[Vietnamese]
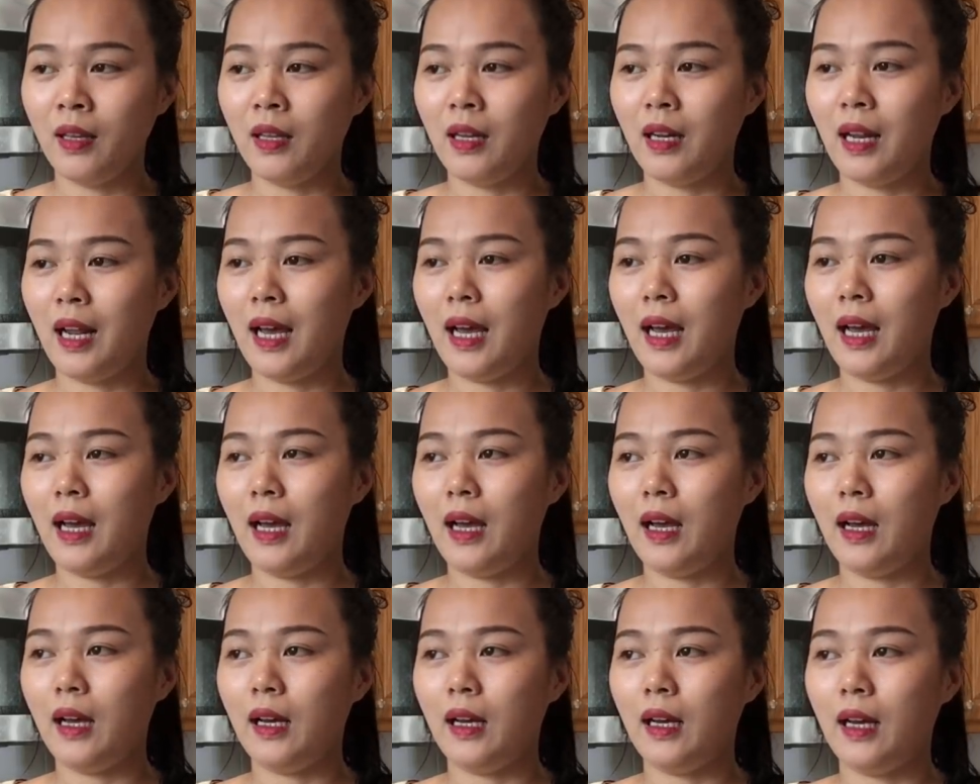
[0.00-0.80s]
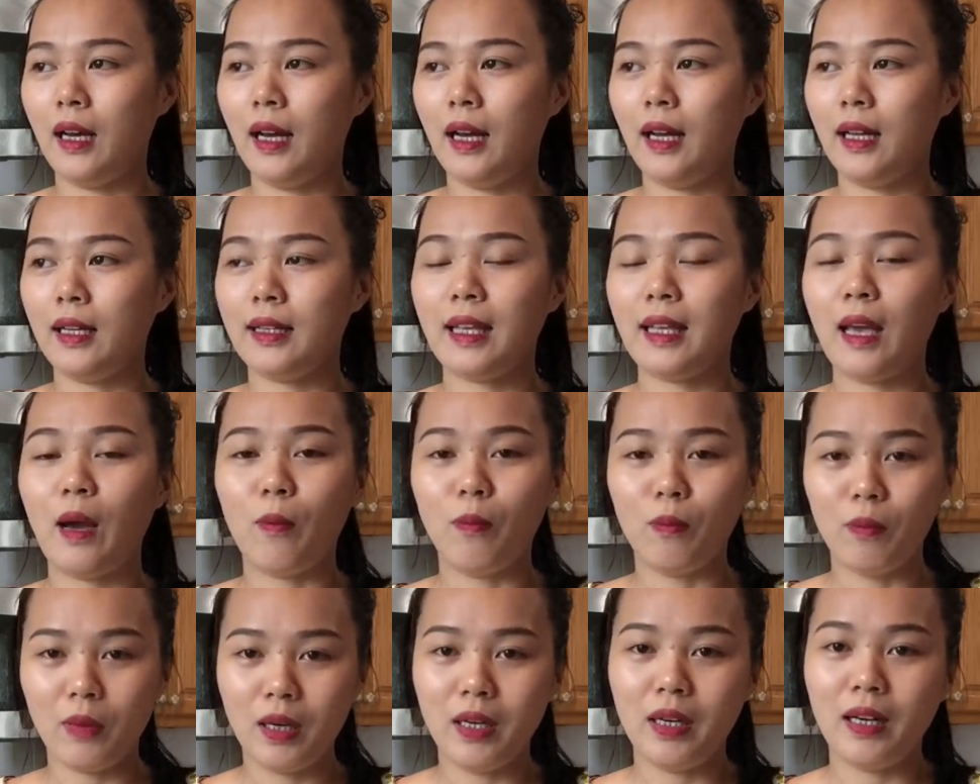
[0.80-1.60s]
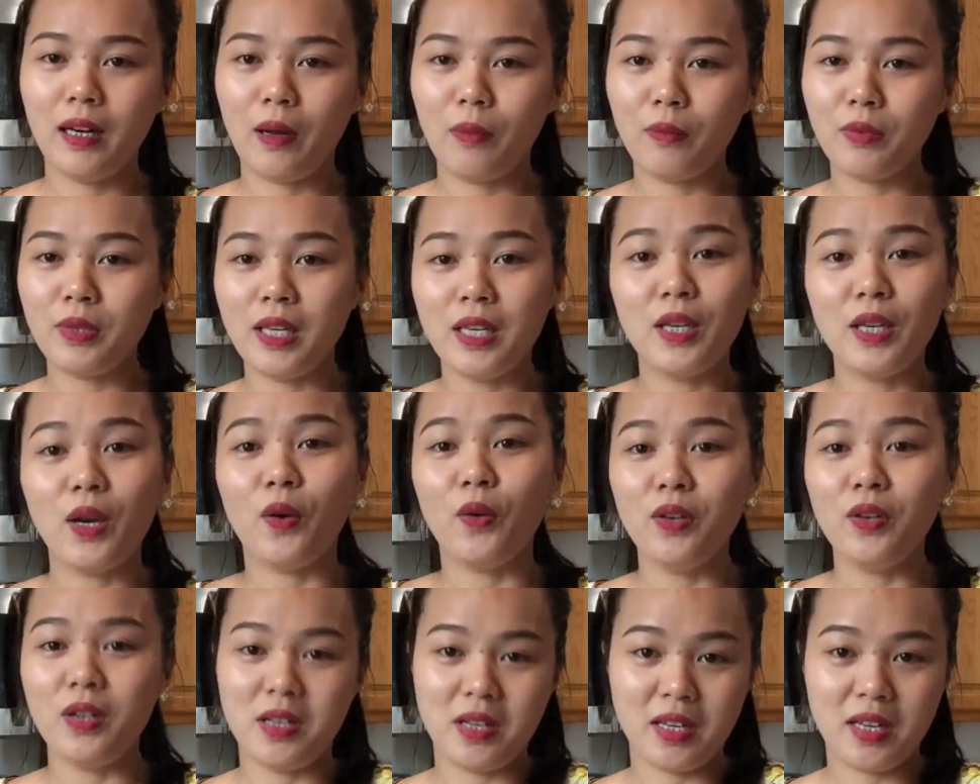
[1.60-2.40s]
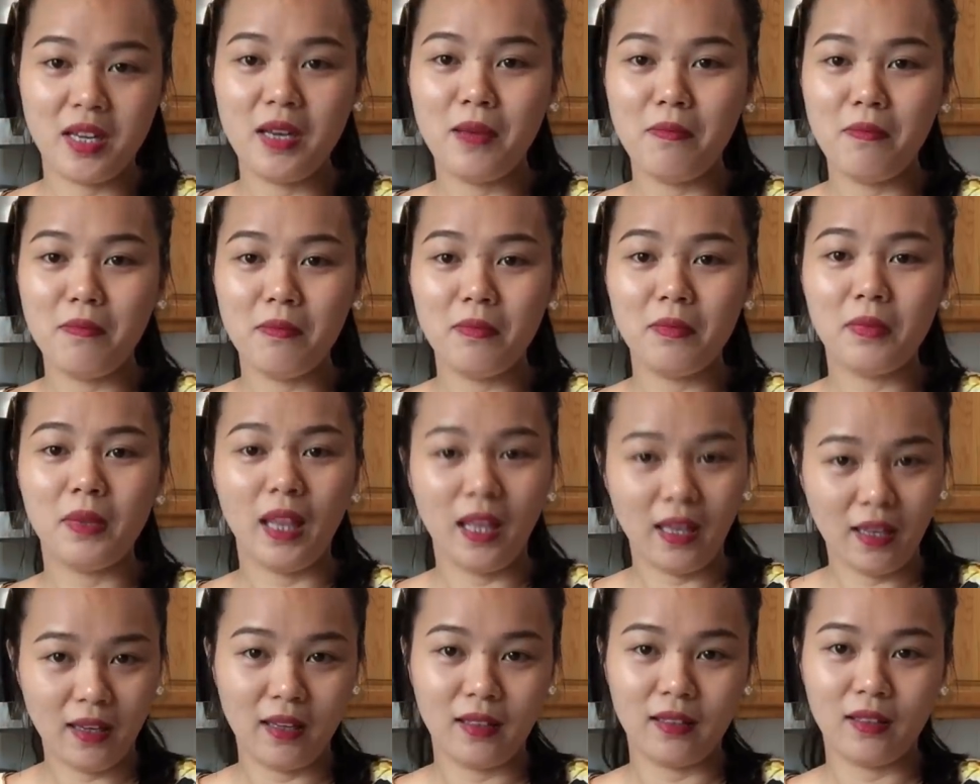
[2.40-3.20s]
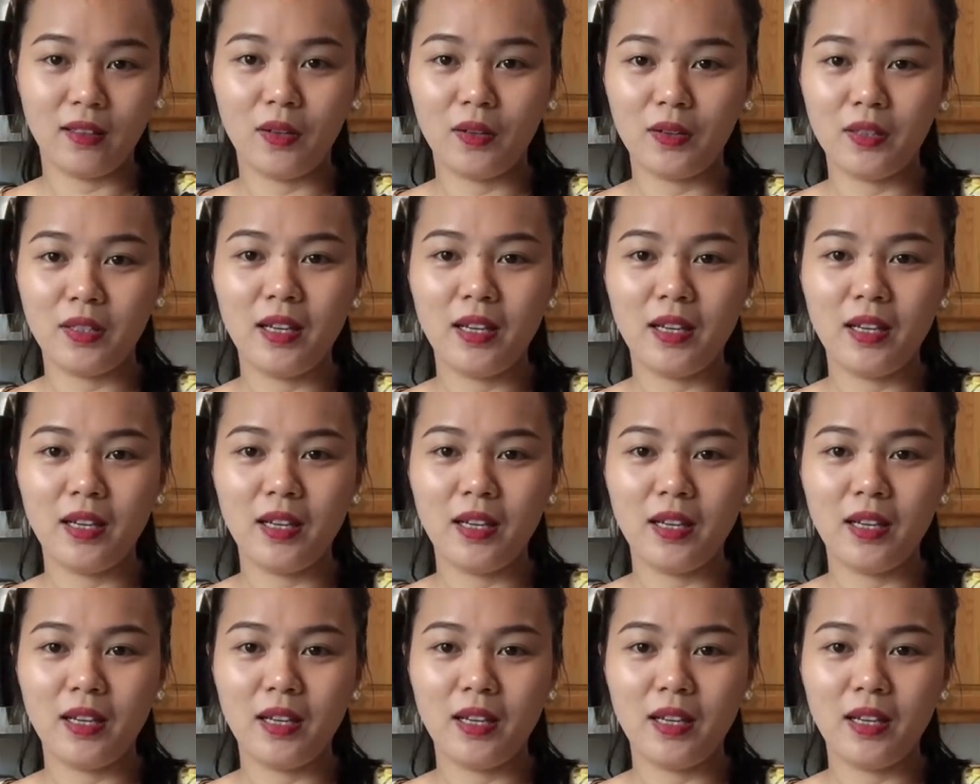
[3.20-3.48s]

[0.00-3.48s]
Là chồng mình ổng chỉ giỏi đi kiếm tiền thôi,